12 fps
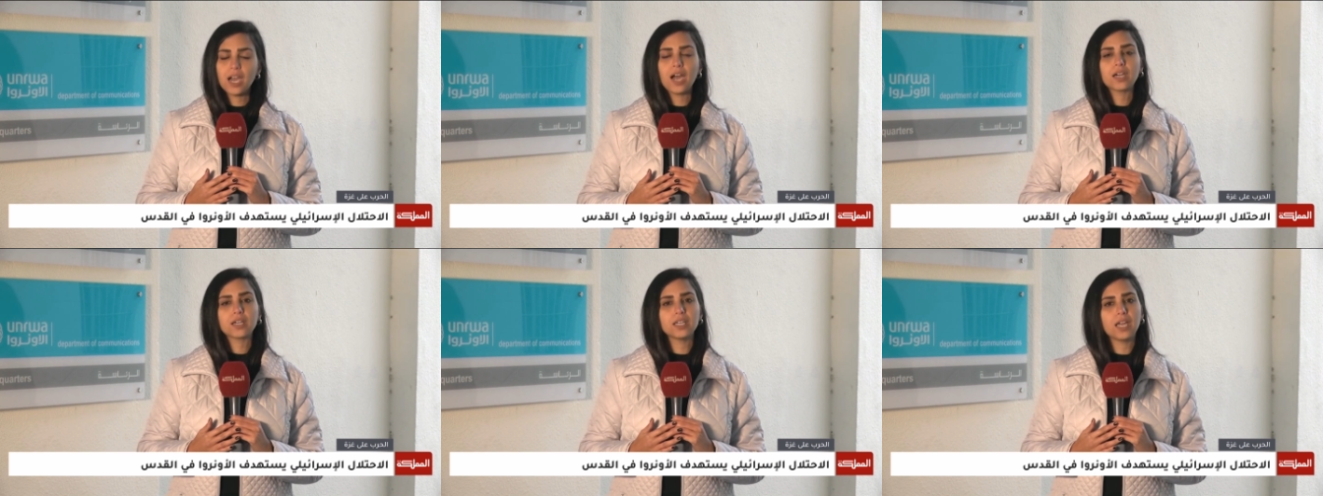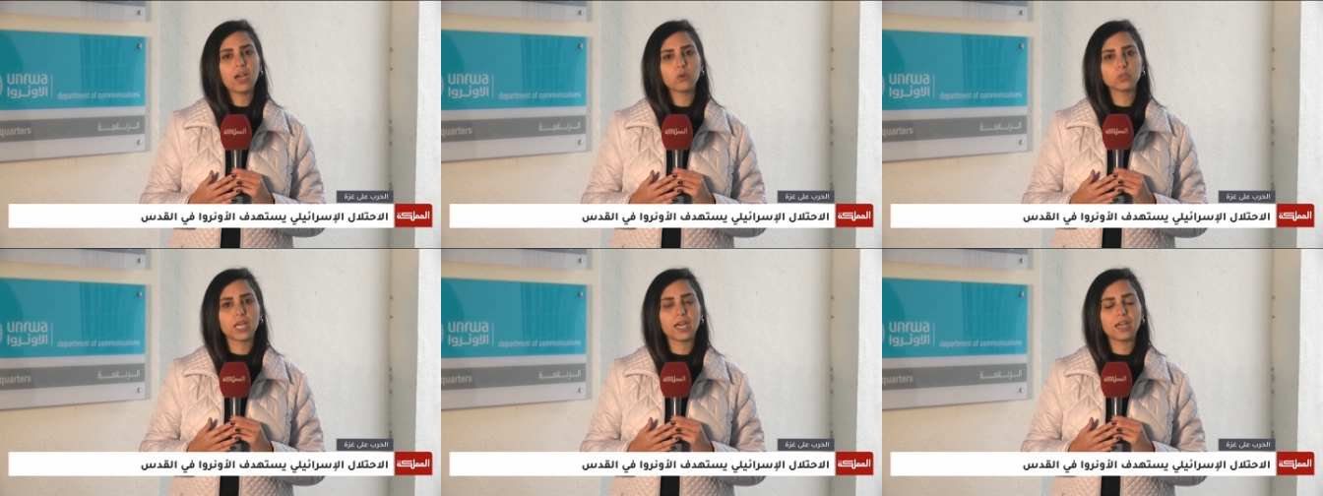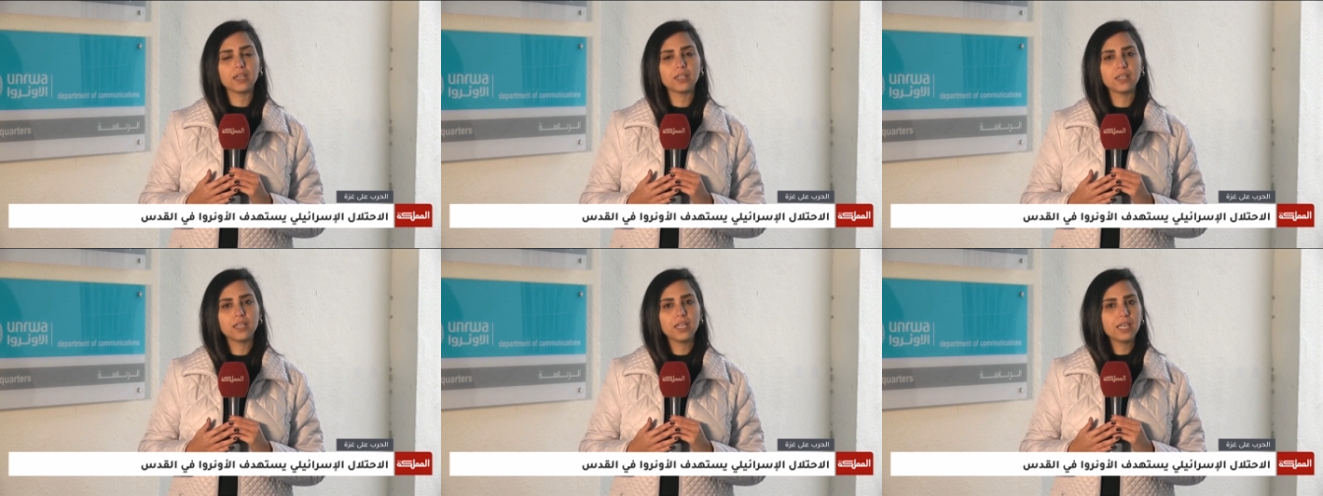حق العودة
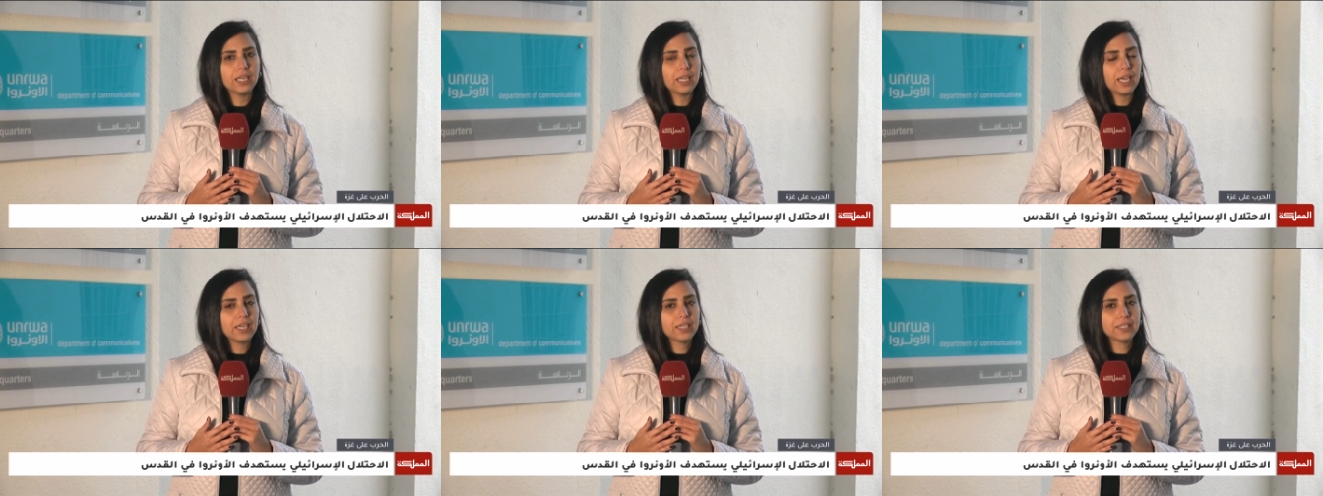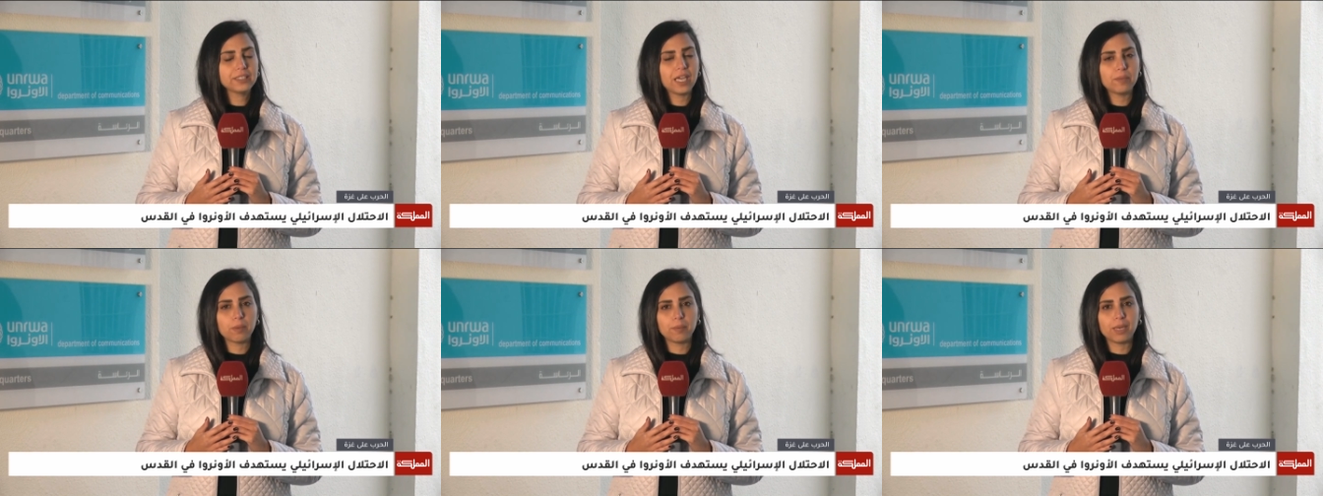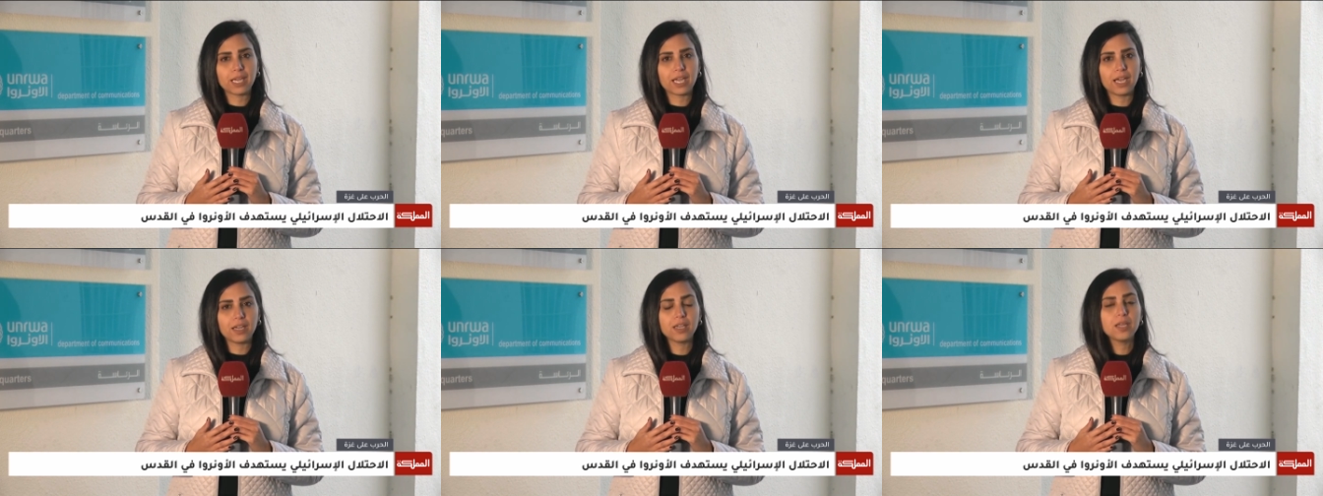ليالي عيد
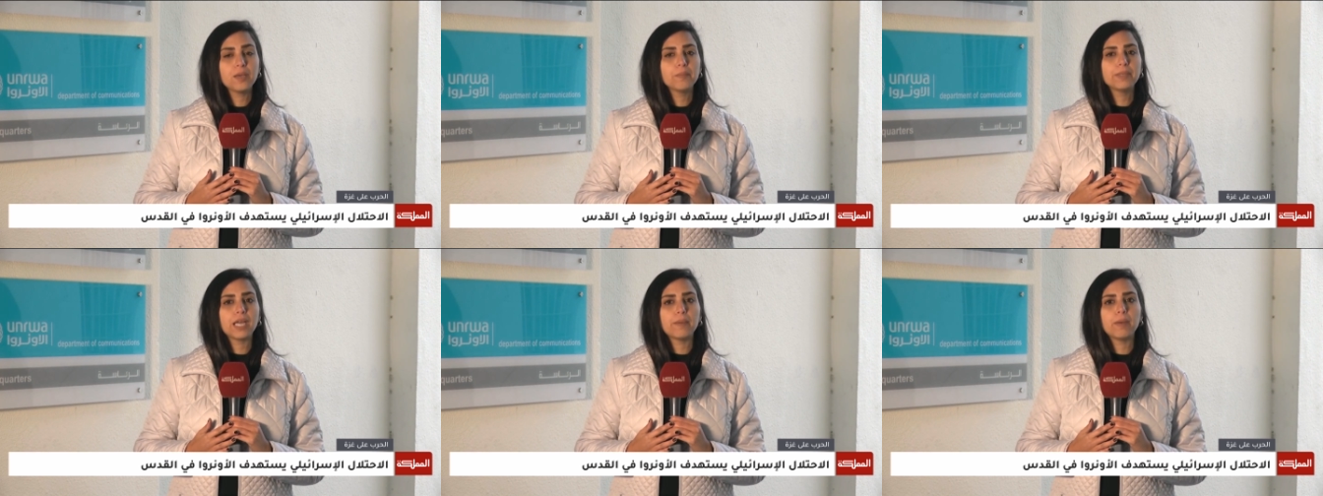المملكة من